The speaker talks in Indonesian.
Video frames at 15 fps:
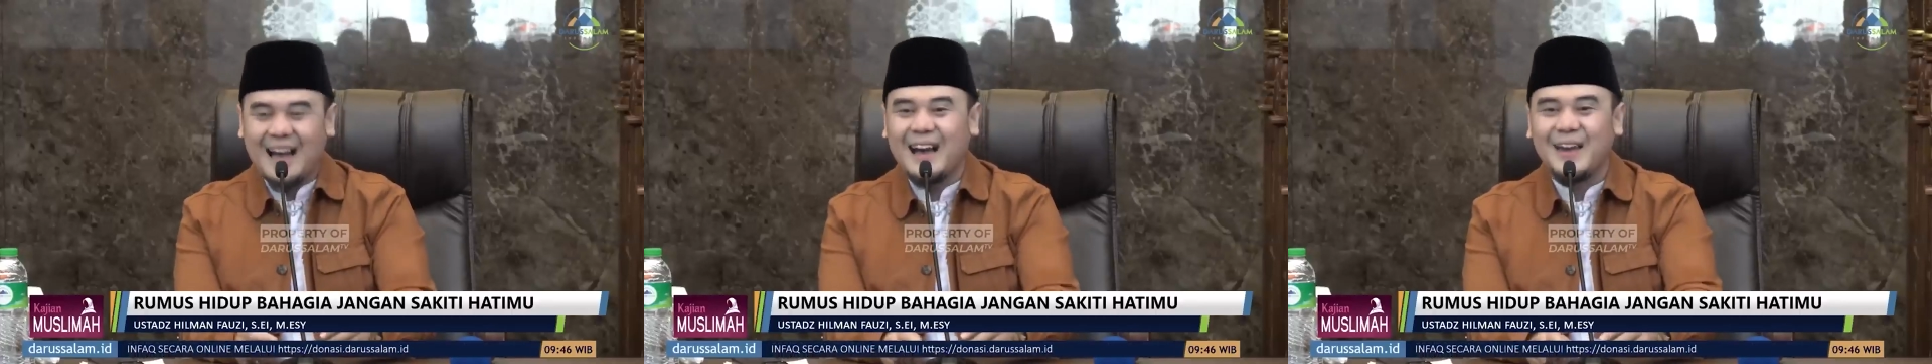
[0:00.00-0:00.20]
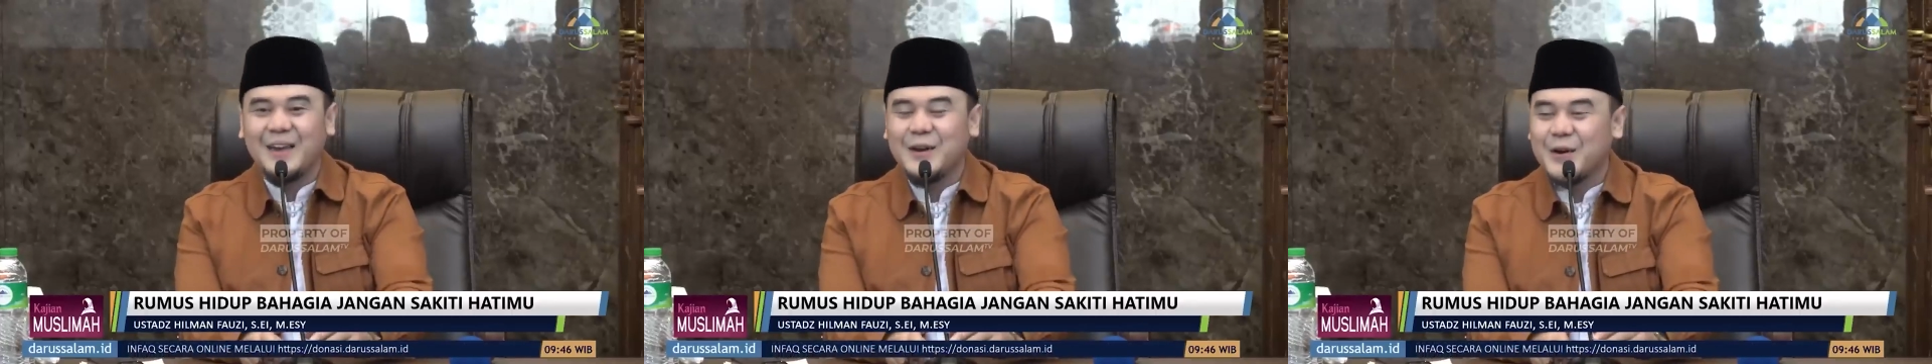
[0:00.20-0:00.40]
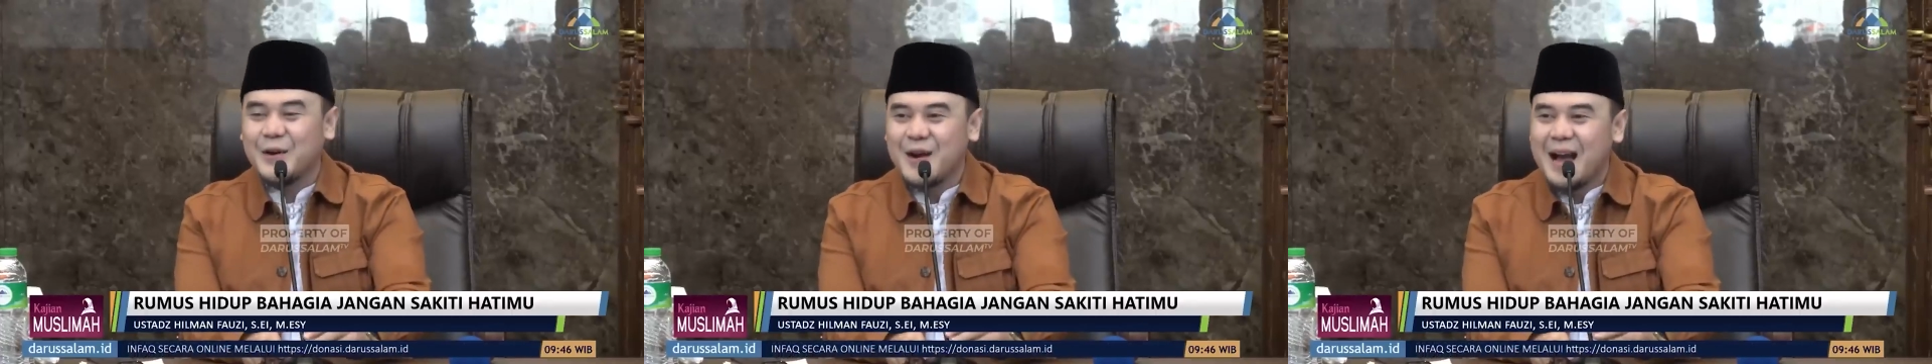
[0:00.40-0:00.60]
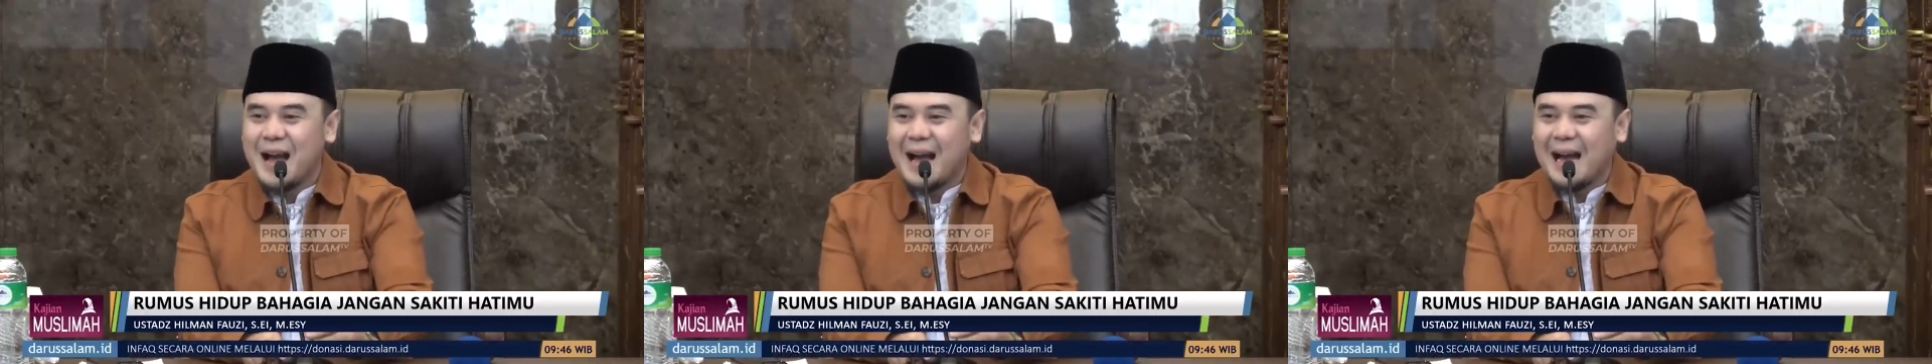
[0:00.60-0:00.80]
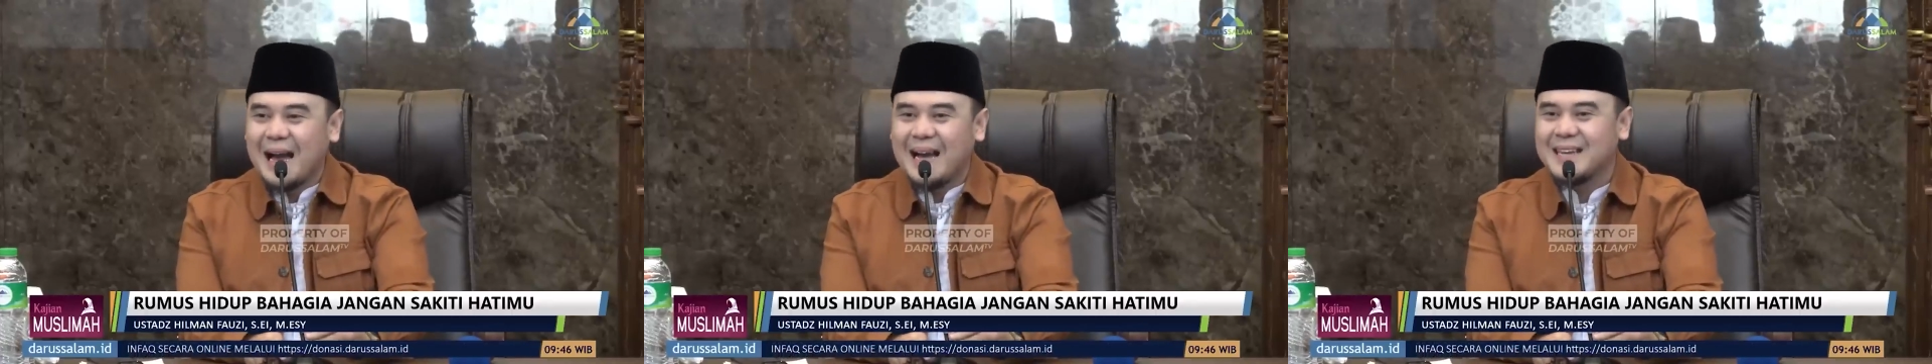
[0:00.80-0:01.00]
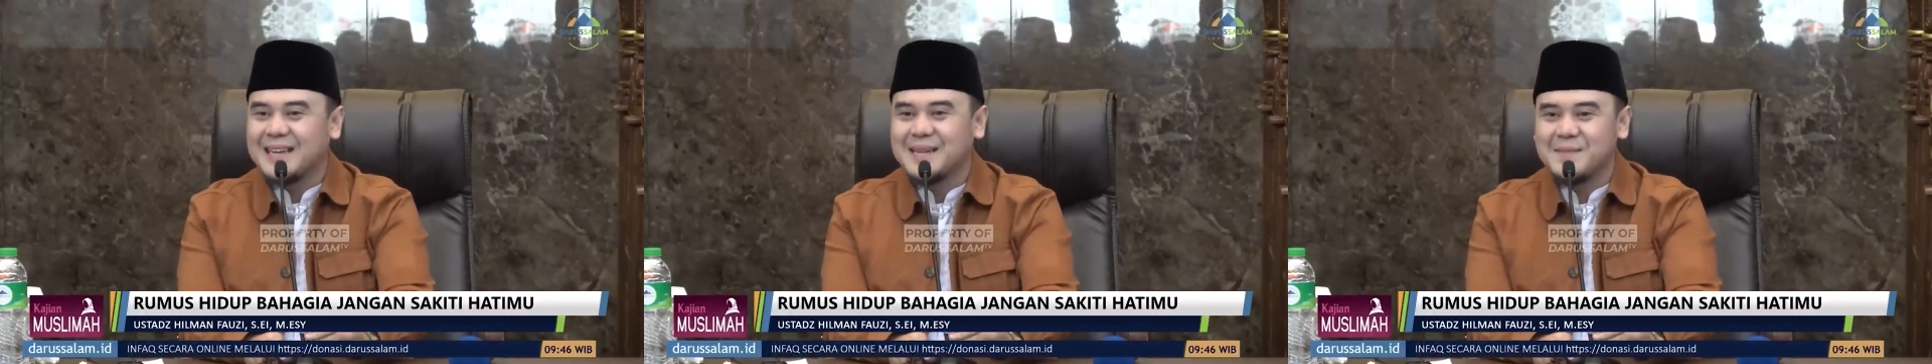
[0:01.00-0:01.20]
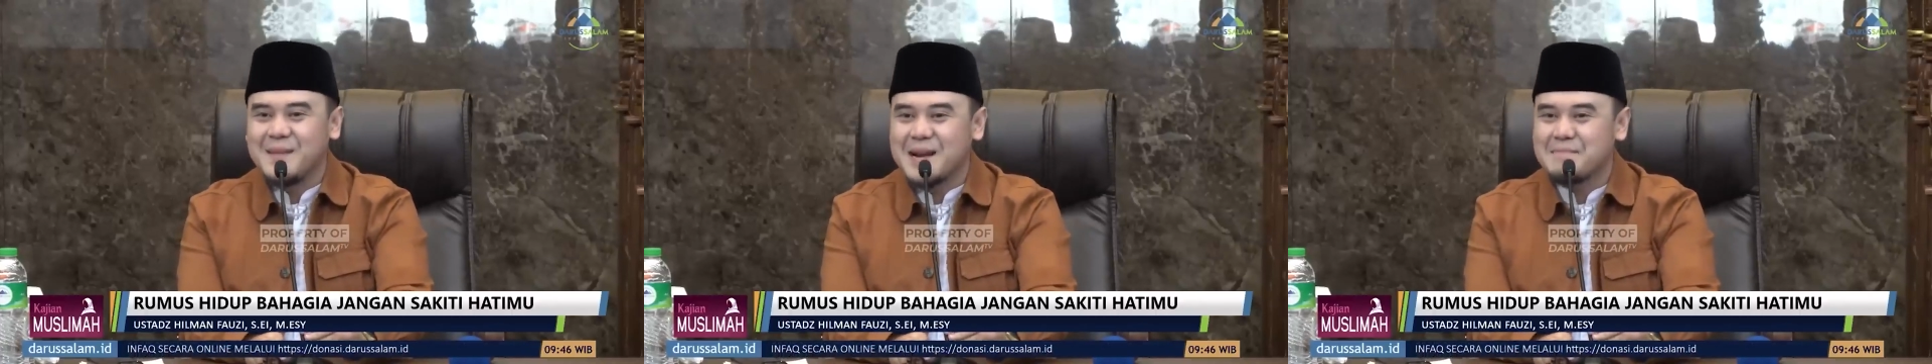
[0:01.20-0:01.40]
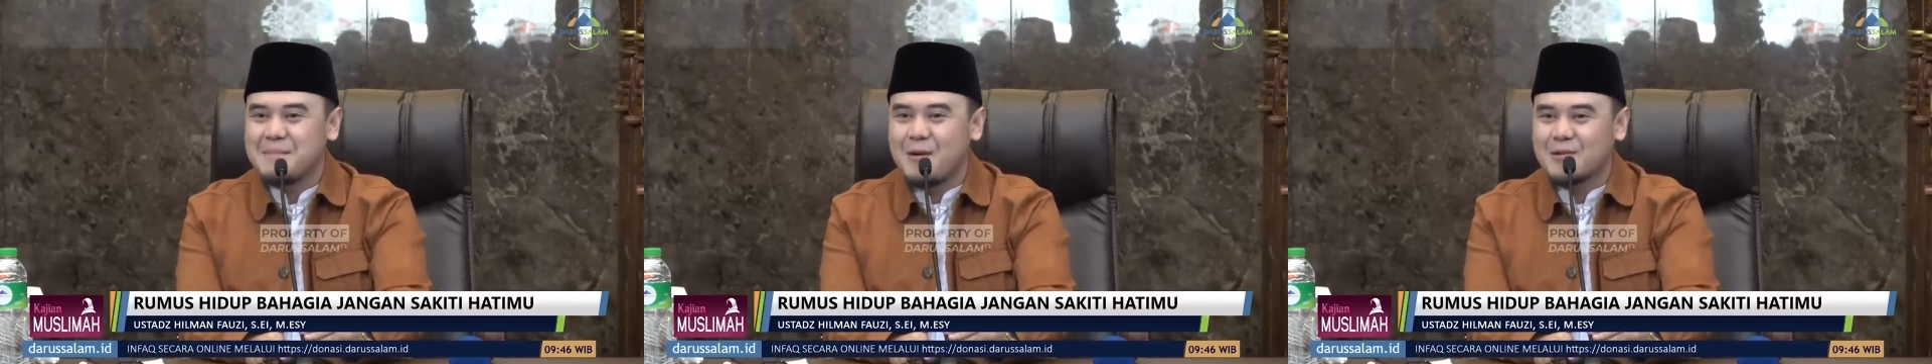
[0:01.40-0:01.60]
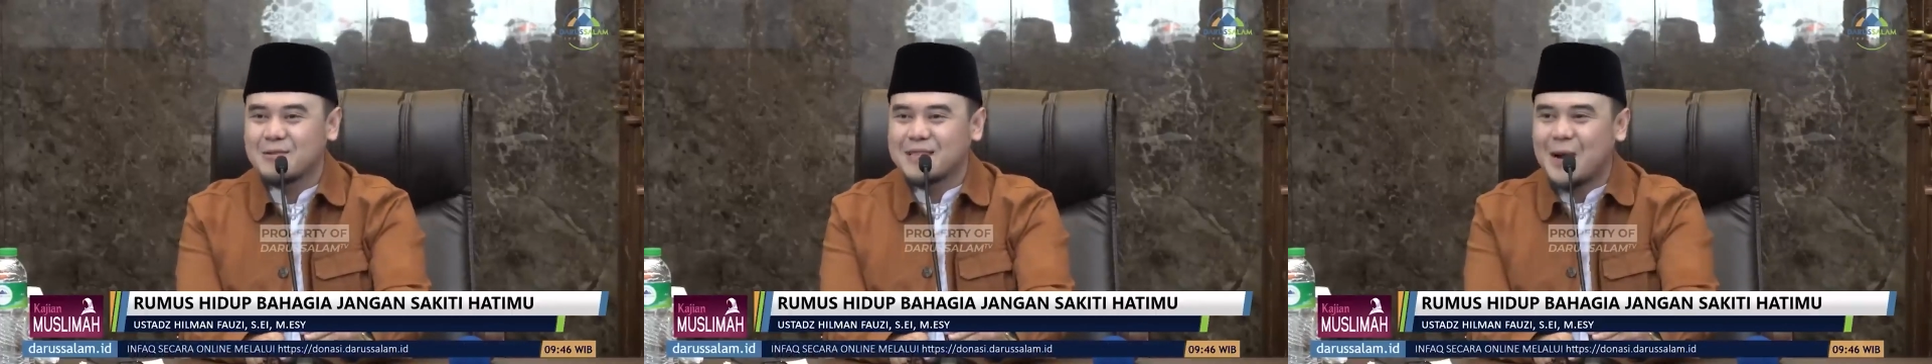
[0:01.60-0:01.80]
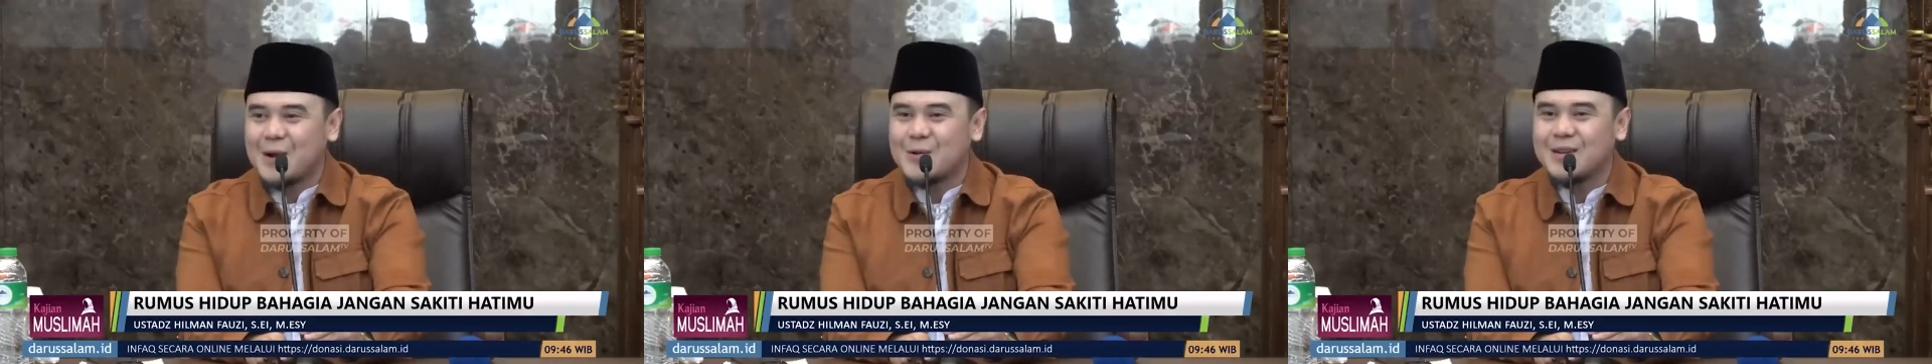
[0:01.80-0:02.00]
Ayo, Ahilman ah mau
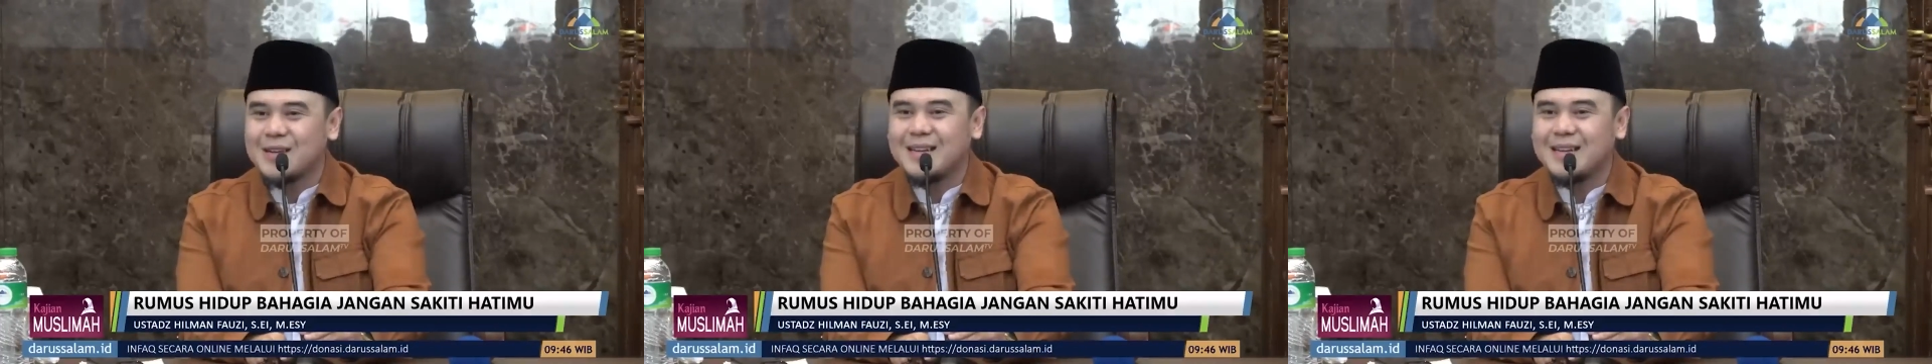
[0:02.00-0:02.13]
tahu